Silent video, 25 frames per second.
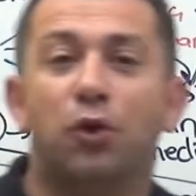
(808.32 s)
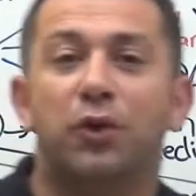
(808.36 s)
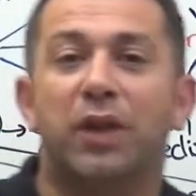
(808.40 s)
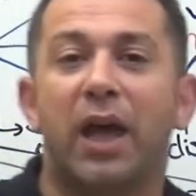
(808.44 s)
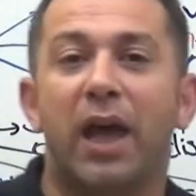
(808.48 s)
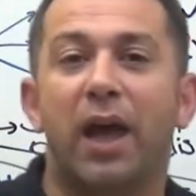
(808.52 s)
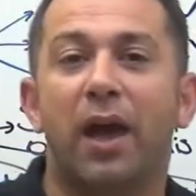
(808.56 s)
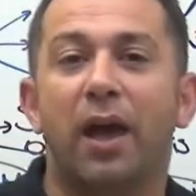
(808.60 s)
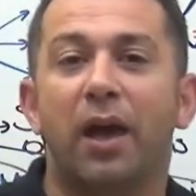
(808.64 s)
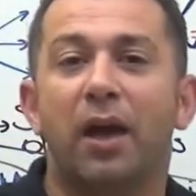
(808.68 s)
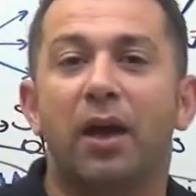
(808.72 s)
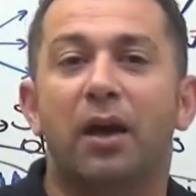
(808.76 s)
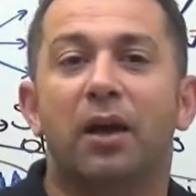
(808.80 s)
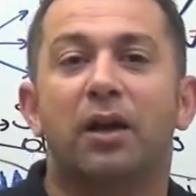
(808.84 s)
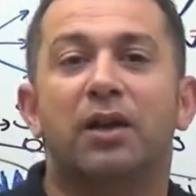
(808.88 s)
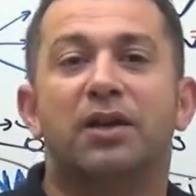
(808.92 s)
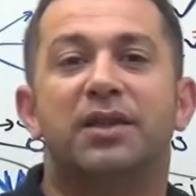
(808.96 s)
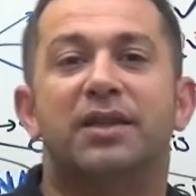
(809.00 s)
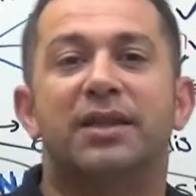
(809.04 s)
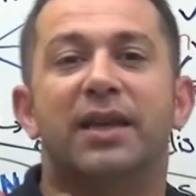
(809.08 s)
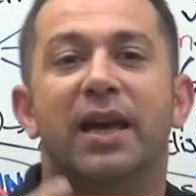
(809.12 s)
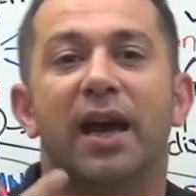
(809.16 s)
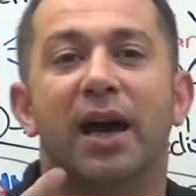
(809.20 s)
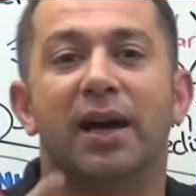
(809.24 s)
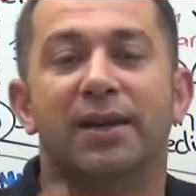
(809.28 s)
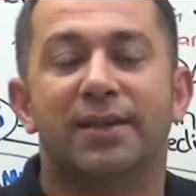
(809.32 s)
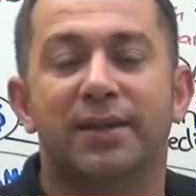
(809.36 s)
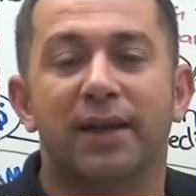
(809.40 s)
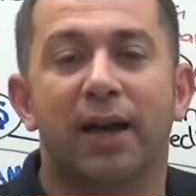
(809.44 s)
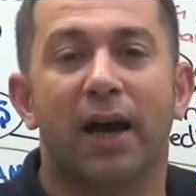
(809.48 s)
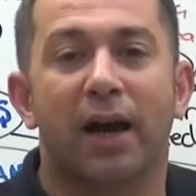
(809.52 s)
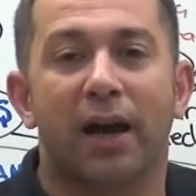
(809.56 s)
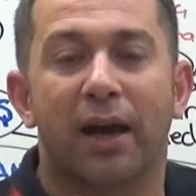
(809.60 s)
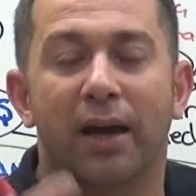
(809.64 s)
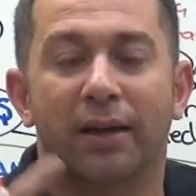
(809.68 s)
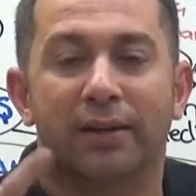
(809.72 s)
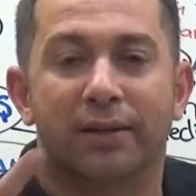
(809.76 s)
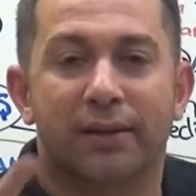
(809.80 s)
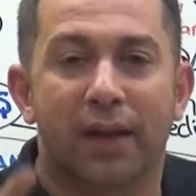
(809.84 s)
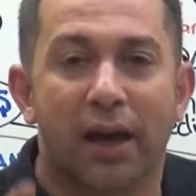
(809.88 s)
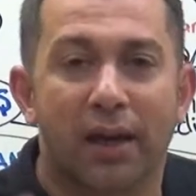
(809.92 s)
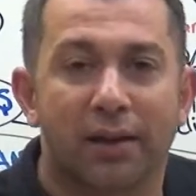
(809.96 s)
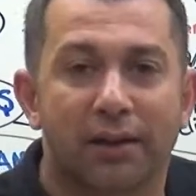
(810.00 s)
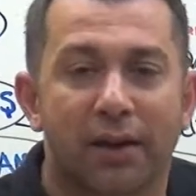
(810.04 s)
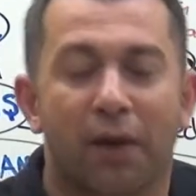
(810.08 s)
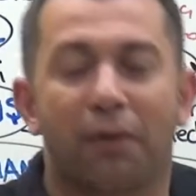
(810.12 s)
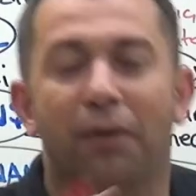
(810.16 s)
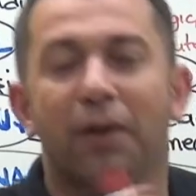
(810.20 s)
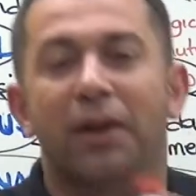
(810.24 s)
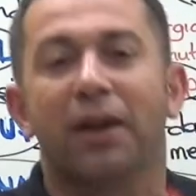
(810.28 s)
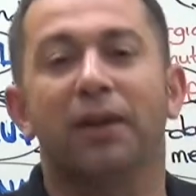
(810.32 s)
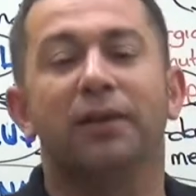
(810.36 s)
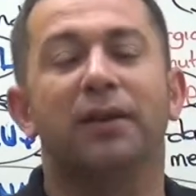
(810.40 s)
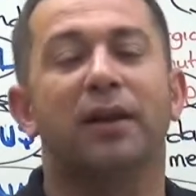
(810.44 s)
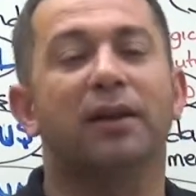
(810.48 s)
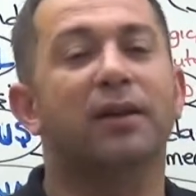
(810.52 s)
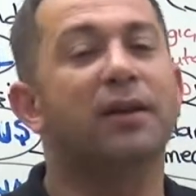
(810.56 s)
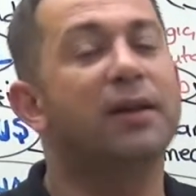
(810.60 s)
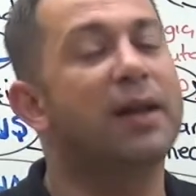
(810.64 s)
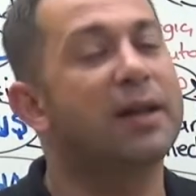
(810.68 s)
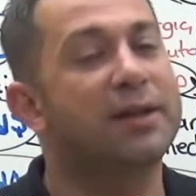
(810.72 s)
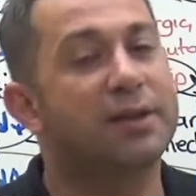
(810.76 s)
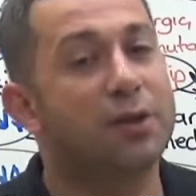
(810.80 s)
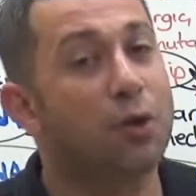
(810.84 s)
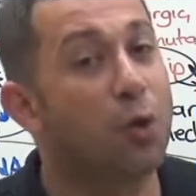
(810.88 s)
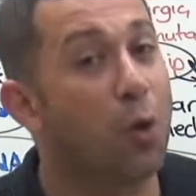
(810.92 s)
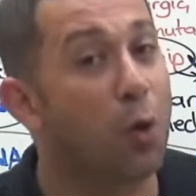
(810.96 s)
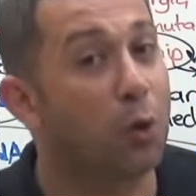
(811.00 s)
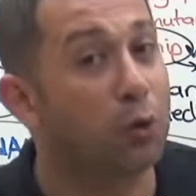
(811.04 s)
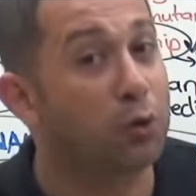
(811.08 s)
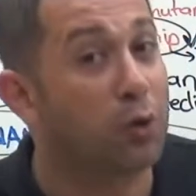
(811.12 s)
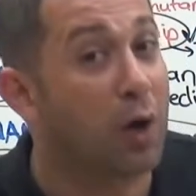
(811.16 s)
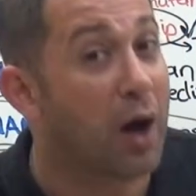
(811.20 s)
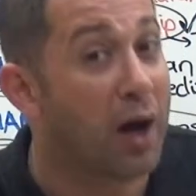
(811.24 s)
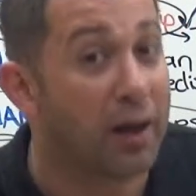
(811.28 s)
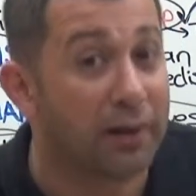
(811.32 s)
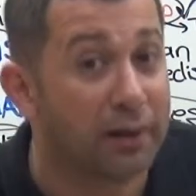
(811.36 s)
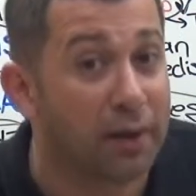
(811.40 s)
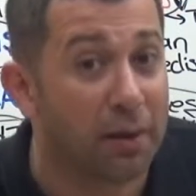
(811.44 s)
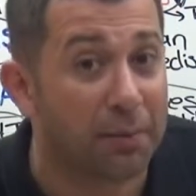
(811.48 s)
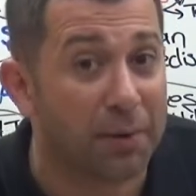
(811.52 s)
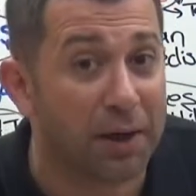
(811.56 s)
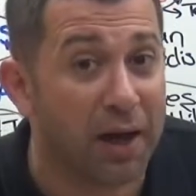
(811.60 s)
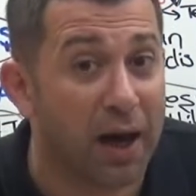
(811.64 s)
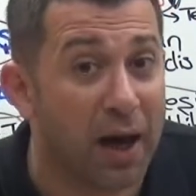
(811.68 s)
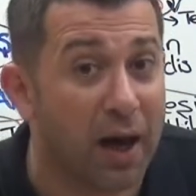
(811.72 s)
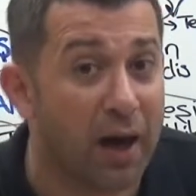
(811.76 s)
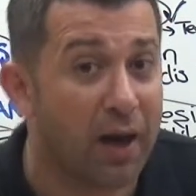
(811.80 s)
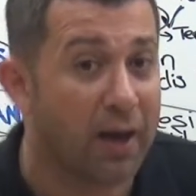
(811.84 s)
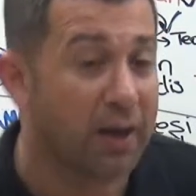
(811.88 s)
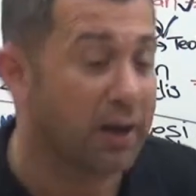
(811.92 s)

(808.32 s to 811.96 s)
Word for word: de siyasi hayatta Tavananlanın etkili olduğu anlamına